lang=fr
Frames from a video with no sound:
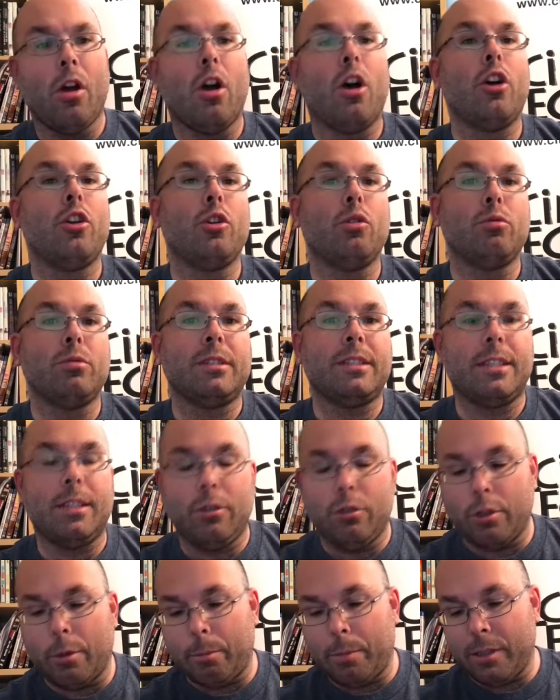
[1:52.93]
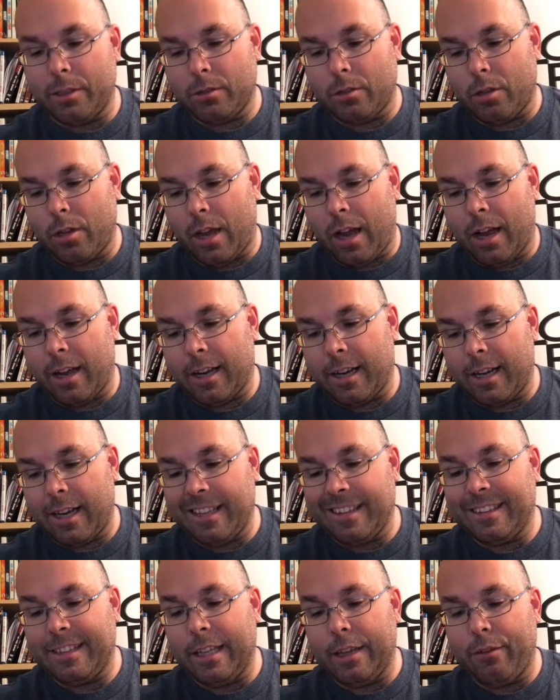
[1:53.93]
On a aussi une piste anglais
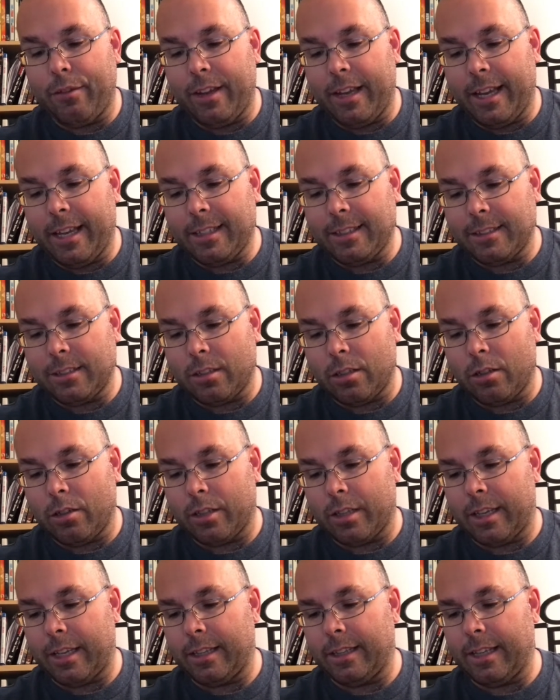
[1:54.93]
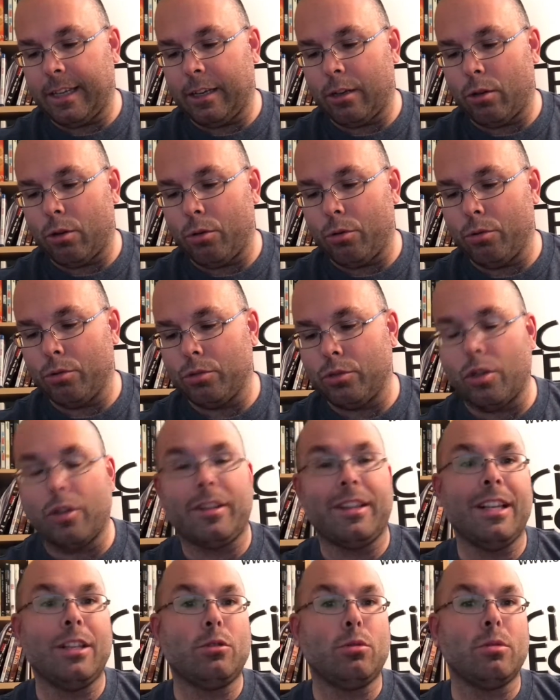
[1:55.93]
DVS qui est incluse,
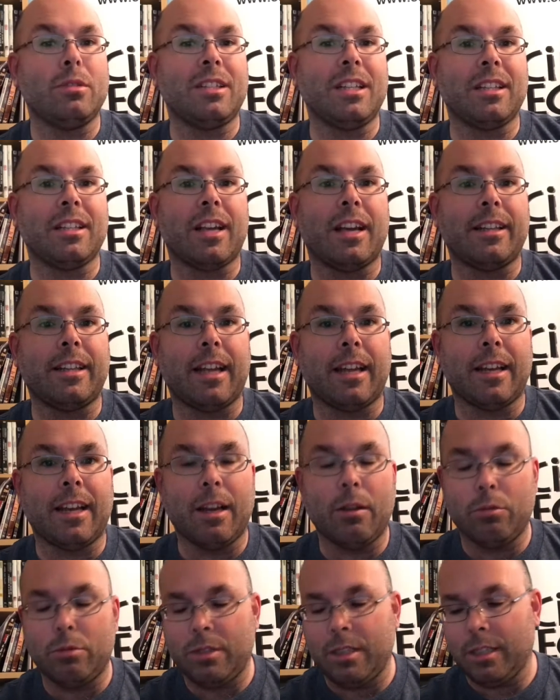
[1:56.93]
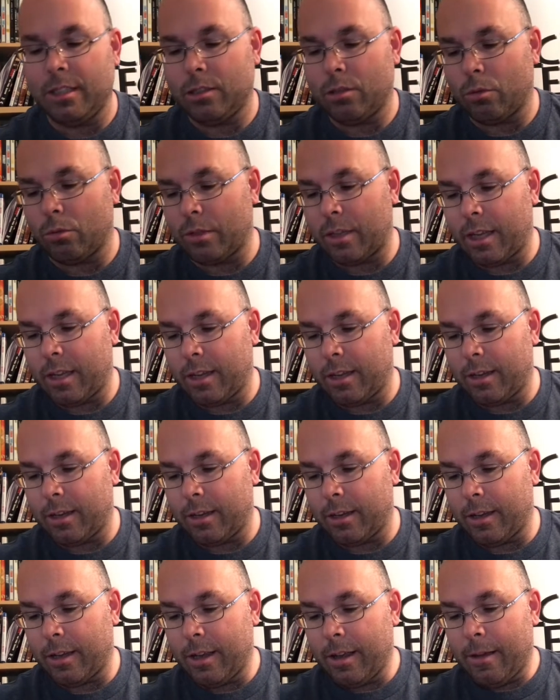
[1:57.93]
des sous-titres en anglais aussi qui sont
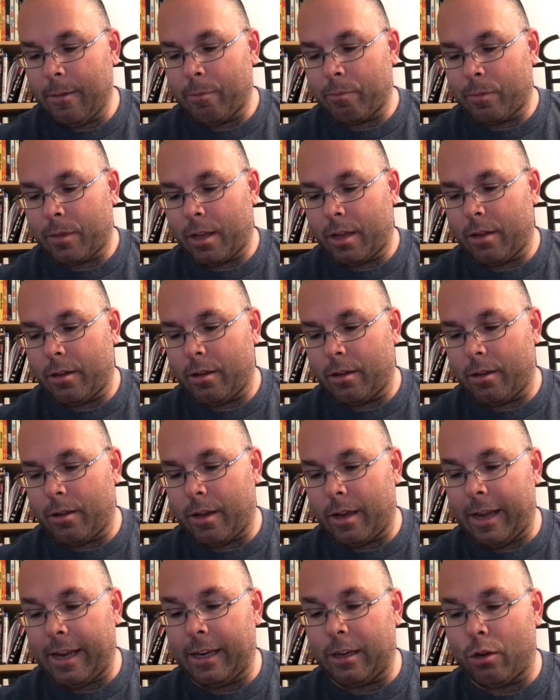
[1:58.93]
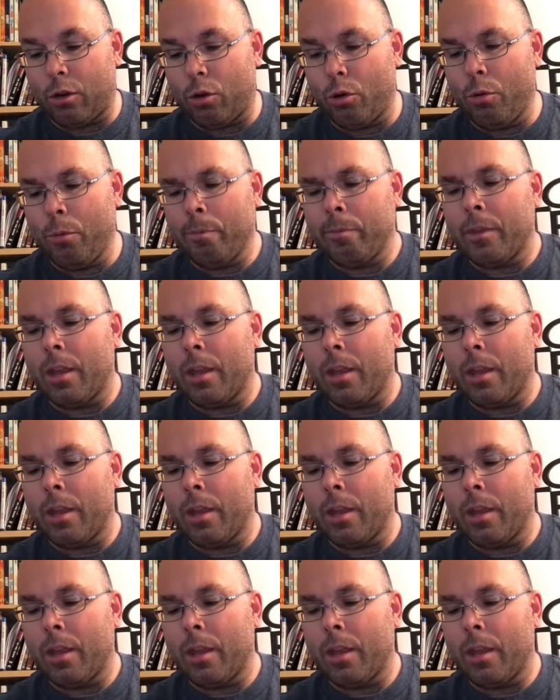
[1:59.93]
euh, inclus.